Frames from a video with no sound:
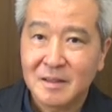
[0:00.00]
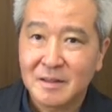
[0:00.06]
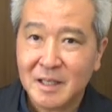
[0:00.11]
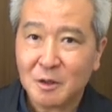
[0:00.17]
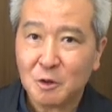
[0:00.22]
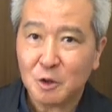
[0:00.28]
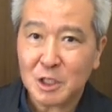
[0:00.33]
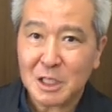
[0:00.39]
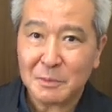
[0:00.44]
で、
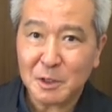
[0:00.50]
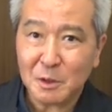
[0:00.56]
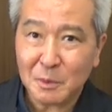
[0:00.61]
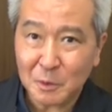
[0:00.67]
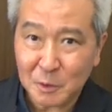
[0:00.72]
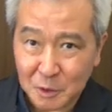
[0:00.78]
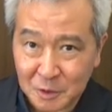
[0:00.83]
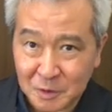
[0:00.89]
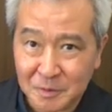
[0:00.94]
このサビの部
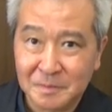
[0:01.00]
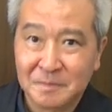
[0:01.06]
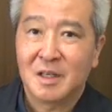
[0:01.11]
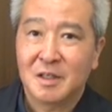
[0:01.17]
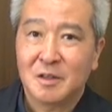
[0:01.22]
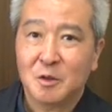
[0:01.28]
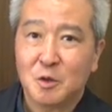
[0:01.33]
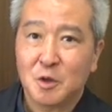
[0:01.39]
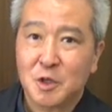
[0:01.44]
分、ちょっ
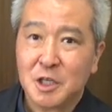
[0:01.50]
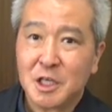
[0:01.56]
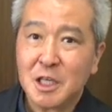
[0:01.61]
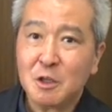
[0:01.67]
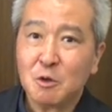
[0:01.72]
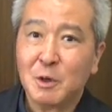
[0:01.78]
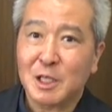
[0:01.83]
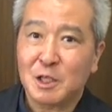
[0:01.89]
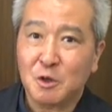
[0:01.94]
と指揮
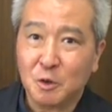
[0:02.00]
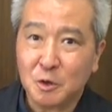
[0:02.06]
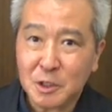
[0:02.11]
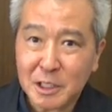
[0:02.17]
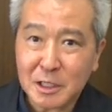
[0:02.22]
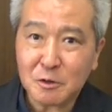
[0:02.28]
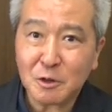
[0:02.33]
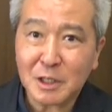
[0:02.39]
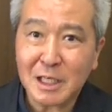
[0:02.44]
とは直
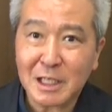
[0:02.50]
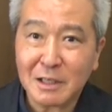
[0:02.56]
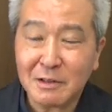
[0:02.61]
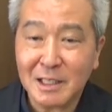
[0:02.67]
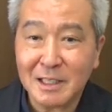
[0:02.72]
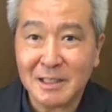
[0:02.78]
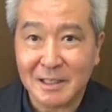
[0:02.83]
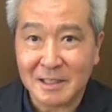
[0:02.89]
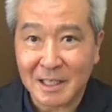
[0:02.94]
接の関係は
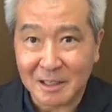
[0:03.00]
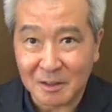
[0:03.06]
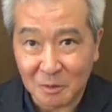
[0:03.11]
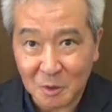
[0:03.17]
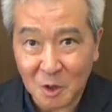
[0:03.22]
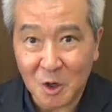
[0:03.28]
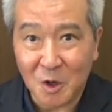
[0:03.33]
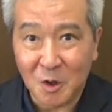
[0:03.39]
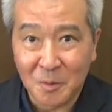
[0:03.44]
ないんですけれど
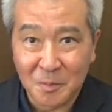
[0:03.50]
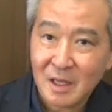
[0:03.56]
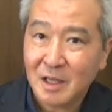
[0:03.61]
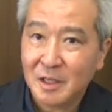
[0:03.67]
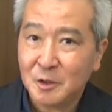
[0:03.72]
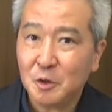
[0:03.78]
も、